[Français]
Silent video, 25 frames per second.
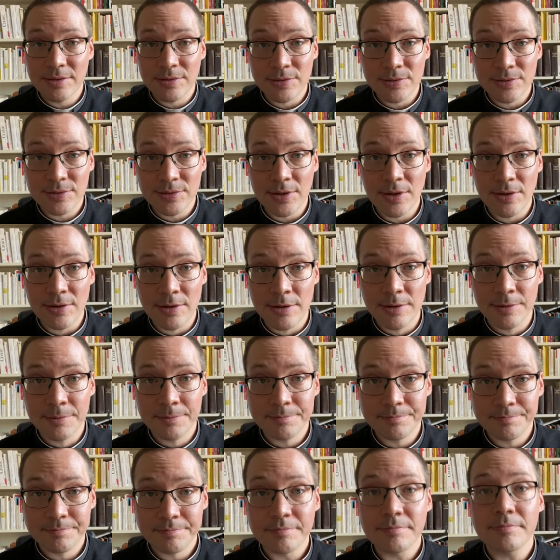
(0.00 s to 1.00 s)
seul
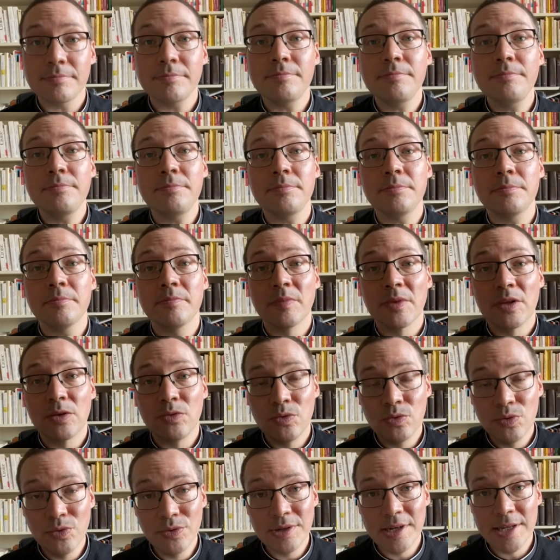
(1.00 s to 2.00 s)

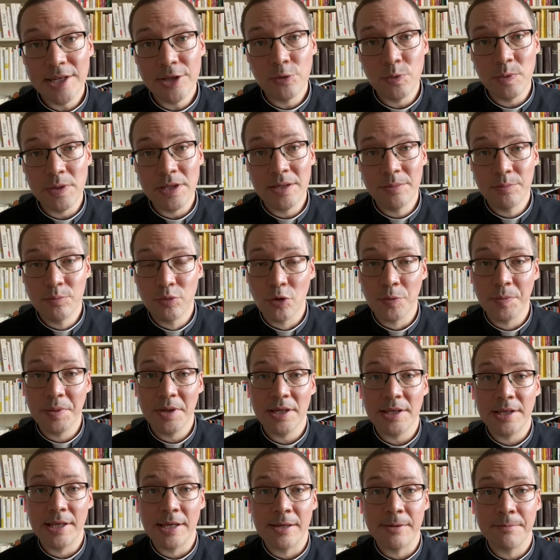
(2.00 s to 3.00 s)
toute la nuit pour
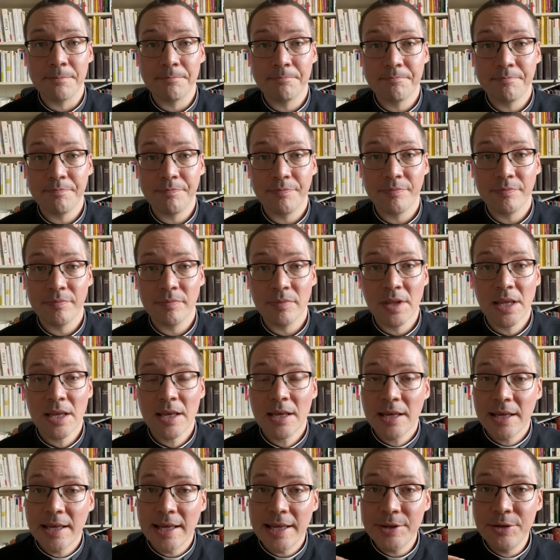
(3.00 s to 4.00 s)
prier.
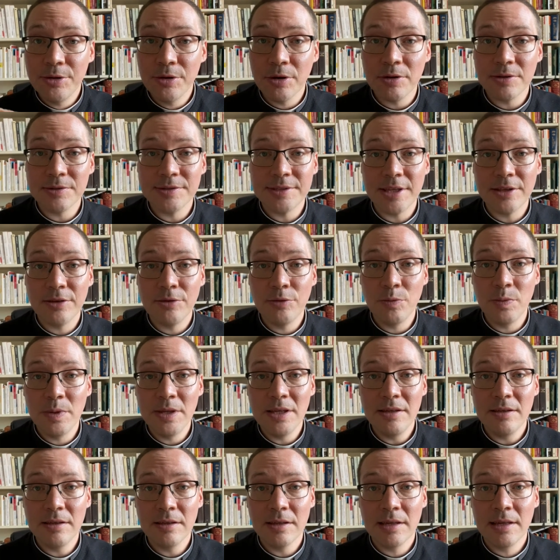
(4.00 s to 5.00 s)
Et durant cette
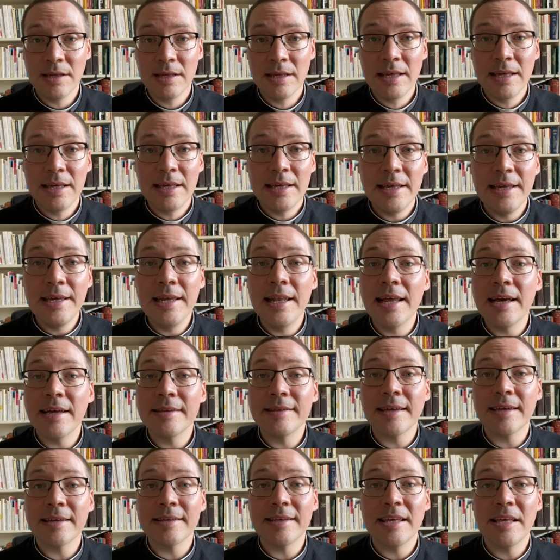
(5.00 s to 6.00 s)
nuit, il est
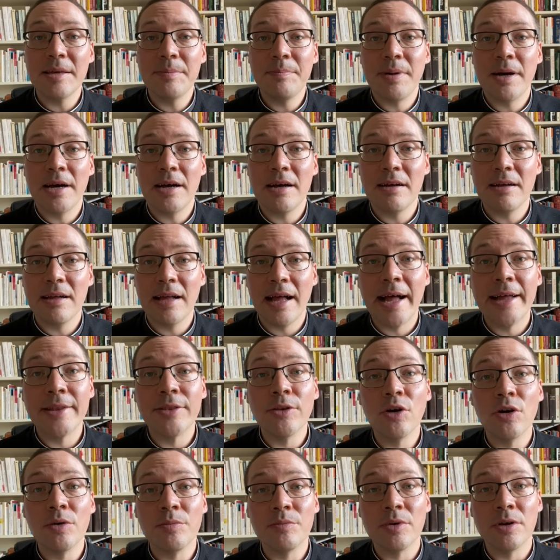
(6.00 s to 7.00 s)
attaqué par un
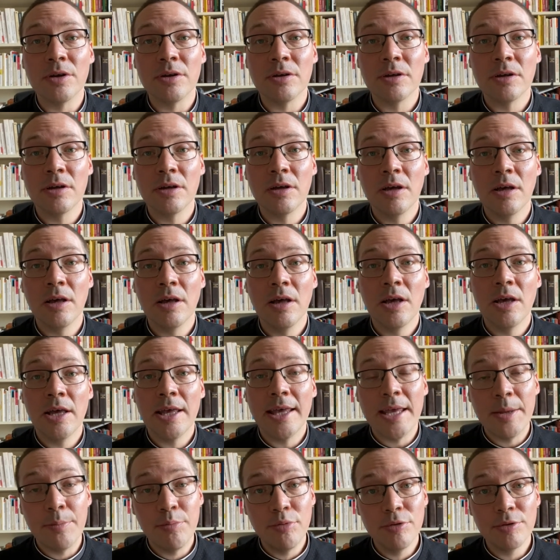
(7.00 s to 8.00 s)
homme
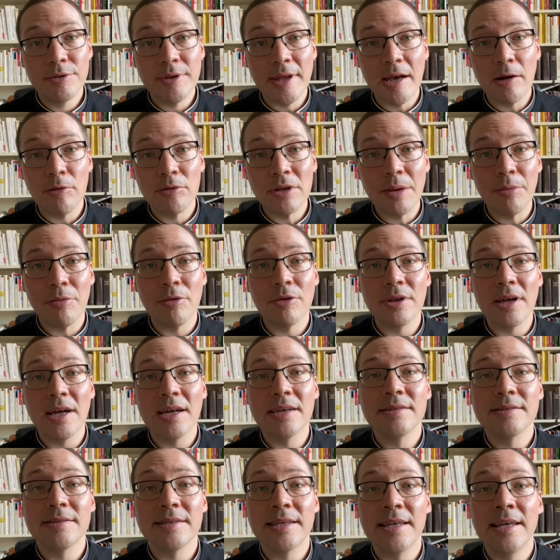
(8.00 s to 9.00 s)
et plus tard, on apprendra
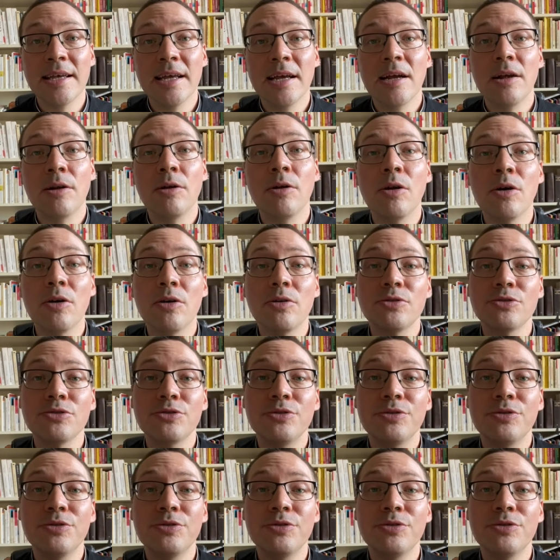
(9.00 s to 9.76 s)
que c'est l'ange du